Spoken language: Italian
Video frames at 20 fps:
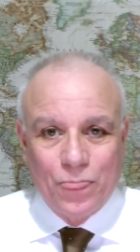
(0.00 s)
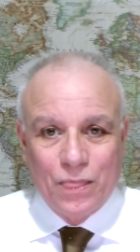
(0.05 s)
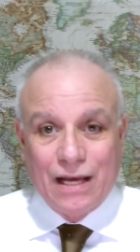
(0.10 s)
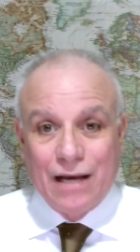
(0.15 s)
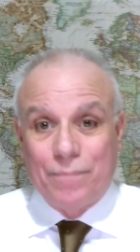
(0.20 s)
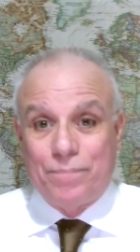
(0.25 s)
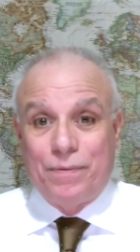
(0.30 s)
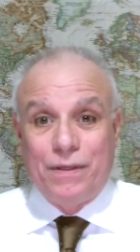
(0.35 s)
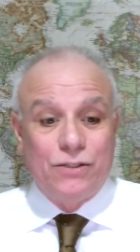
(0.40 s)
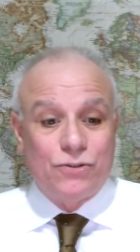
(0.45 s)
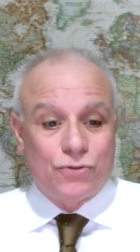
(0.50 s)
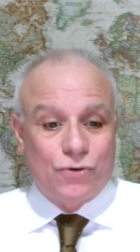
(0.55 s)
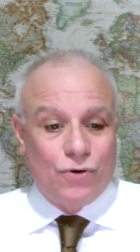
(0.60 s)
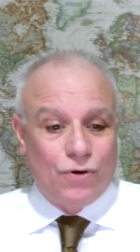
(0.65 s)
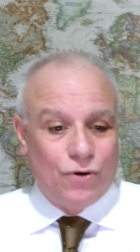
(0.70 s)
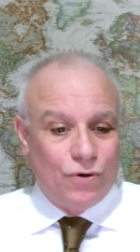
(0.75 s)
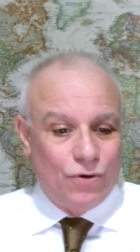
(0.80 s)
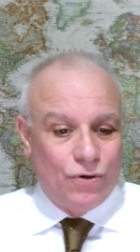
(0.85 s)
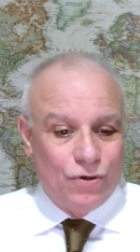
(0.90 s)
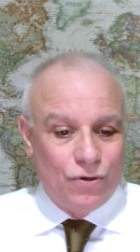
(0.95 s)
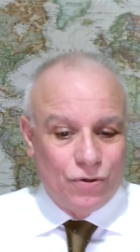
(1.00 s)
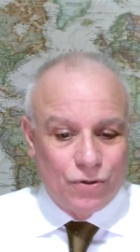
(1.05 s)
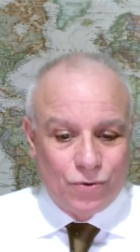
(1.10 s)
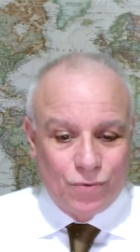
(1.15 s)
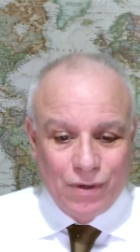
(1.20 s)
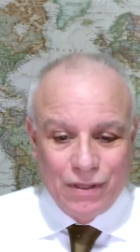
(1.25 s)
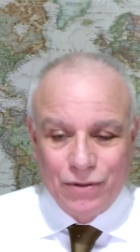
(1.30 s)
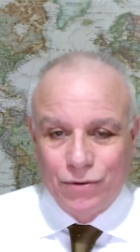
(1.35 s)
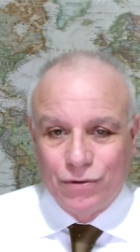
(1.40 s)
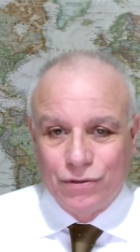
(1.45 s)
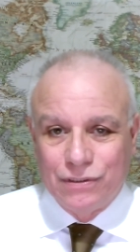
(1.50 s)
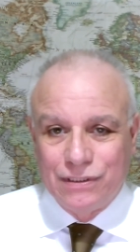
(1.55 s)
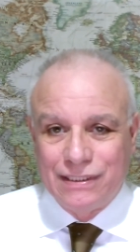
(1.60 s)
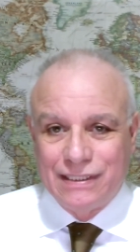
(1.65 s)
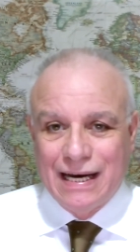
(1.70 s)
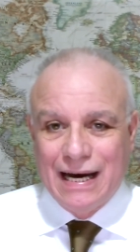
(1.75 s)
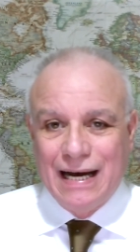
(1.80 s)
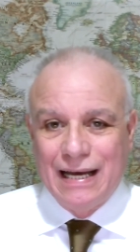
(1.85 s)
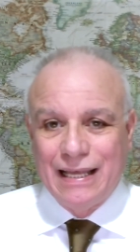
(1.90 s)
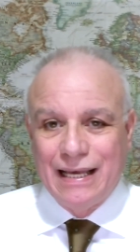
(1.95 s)
Capisco oh, quando
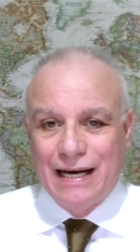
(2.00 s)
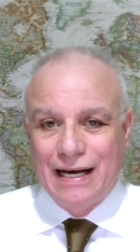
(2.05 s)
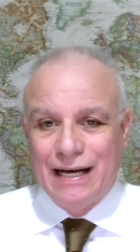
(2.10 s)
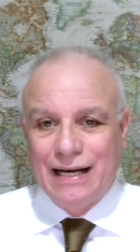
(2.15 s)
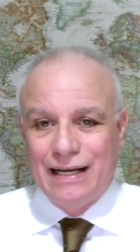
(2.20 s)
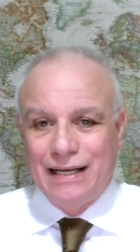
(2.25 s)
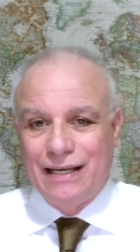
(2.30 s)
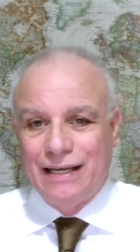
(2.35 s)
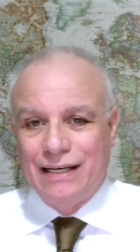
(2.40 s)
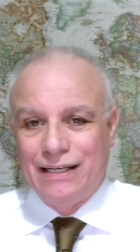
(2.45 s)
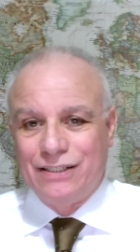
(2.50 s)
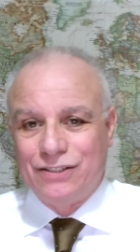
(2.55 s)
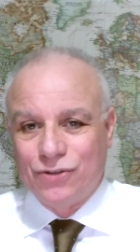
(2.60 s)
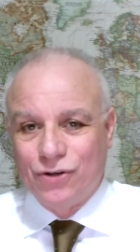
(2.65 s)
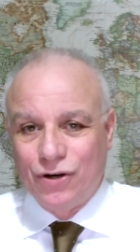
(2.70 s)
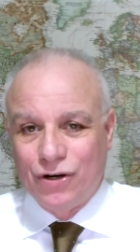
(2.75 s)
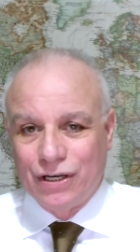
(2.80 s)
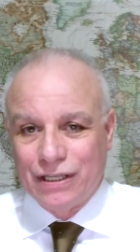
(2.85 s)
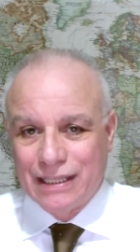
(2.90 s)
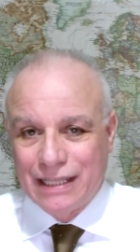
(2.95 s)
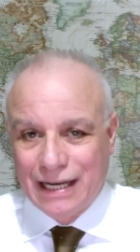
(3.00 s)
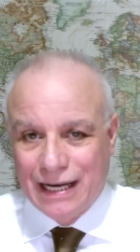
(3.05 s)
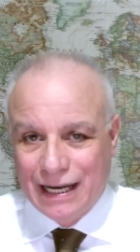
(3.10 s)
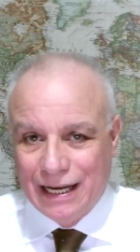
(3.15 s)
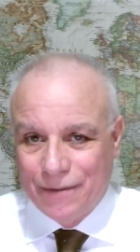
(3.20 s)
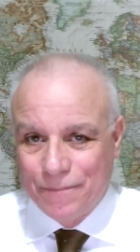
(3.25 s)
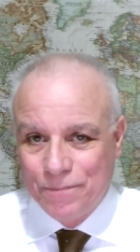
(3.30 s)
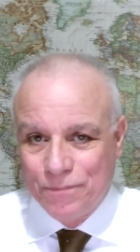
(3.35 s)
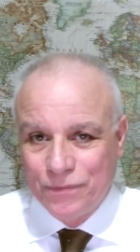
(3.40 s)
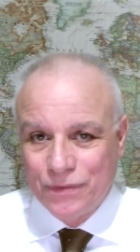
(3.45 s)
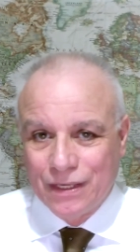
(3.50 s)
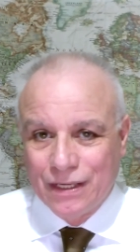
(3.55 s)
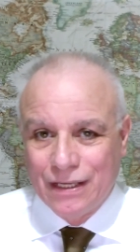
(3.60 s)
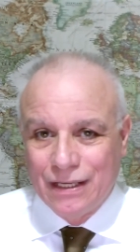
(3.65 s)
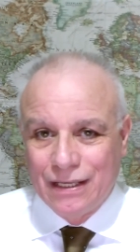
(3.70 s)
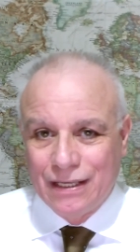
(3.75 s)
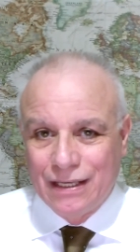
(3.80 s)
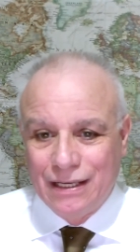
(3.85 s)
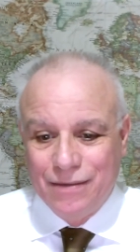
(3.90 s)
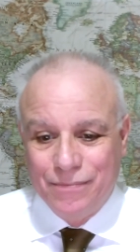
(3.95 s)
Zaia esorta
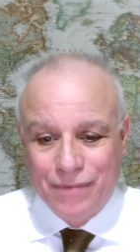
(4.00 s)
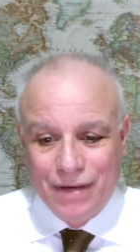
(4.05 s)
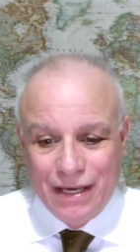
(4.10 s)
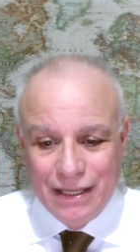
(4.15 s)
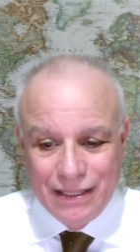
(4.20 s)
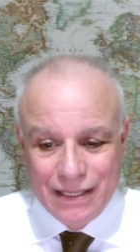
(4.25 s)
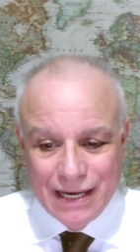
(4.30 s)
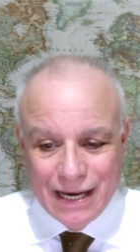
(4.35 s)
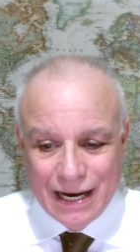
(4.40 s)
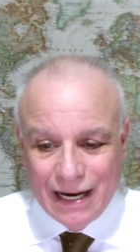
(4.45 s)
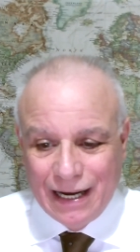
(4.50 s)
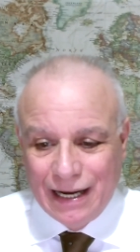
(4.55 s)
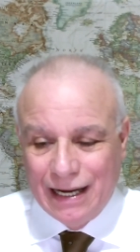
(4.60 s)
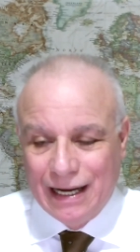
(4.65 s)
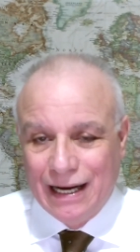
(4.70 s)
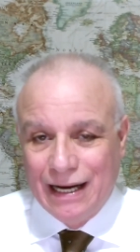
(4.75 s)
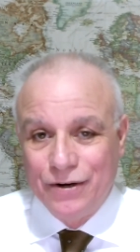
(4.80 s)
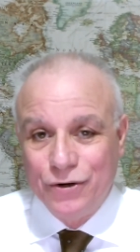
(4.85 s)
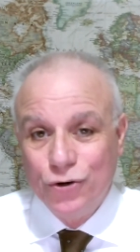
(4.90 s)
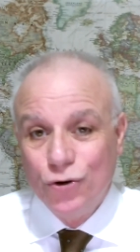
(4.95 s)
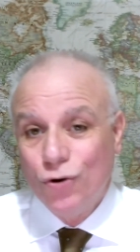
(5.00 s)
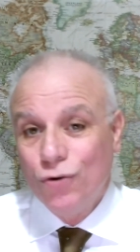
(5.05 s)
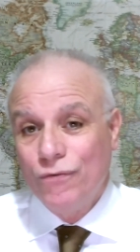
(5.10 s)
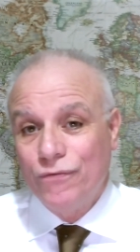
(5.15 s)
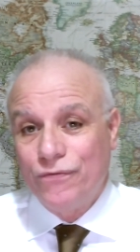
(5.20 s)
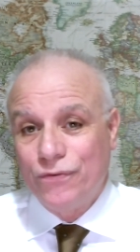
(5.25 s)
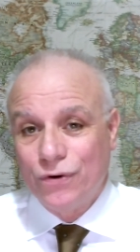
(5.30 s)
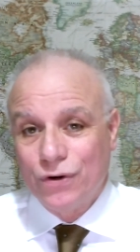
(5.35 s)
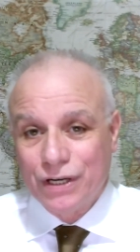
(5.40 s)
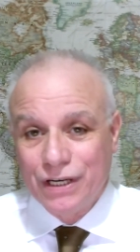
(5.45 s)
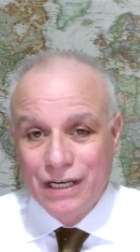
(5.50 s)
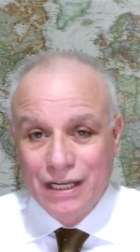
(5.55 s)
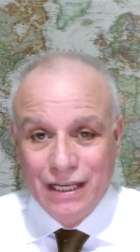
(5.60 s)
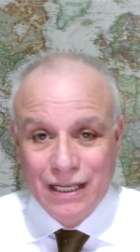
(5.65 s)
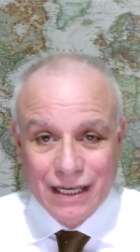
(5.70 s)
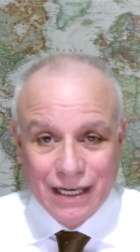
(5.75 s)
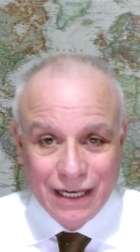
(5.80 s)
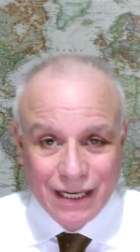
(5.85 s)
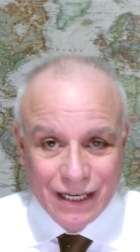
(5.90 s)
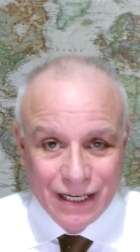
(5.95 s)
i media a non
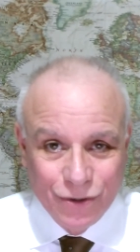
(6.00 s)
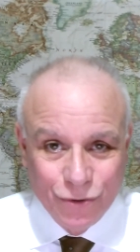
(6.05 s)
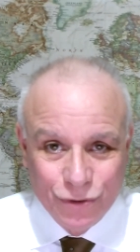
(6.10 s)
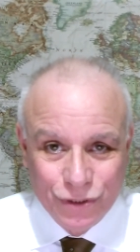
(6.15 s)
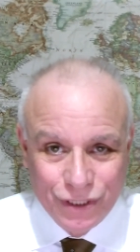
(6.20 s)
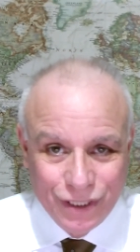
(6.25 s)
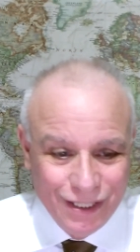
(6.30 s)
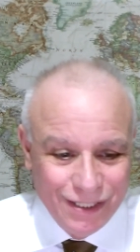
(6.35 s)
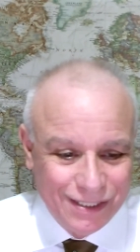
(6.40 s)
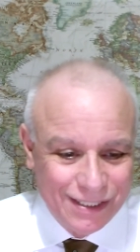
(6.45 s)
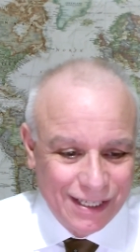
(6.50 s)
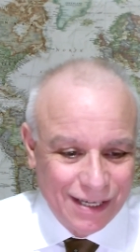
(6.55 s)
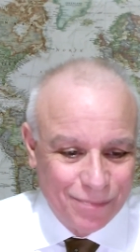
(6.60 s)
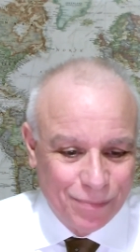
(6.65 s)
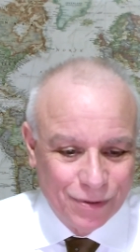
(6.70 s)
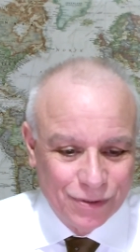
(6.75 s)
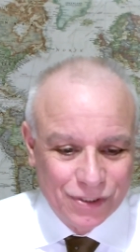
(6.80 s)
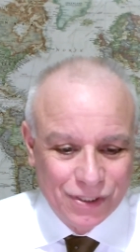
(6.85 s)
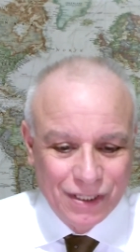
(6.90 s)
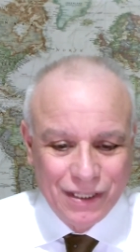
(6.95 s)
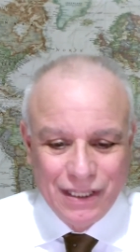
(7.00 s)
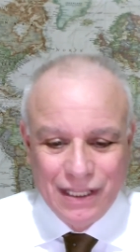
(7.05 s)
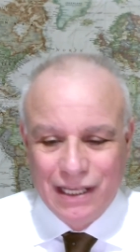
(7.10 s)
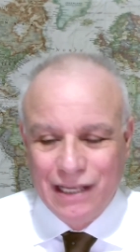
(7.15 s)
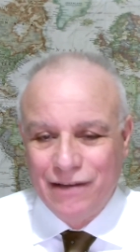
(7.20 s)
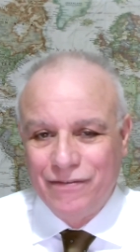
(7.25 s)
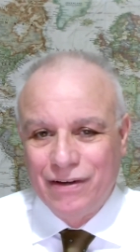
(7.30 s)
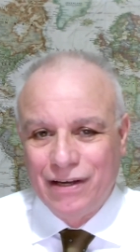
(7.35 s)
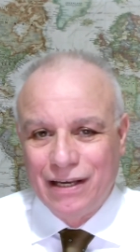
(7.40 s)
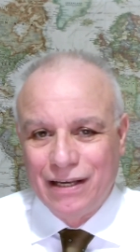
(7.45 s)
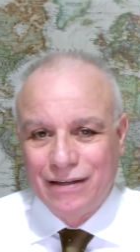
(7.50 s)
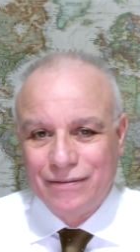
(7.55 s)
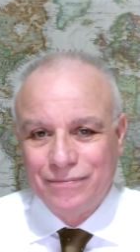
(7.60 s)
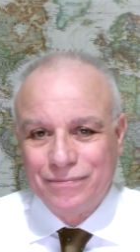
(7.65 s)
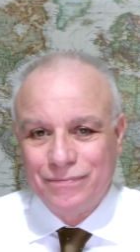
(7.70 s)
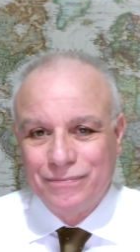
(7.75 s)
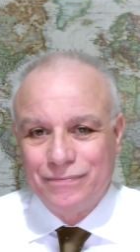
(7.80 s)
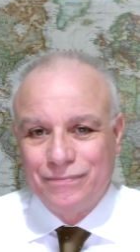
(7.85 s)
fornire notizie positive,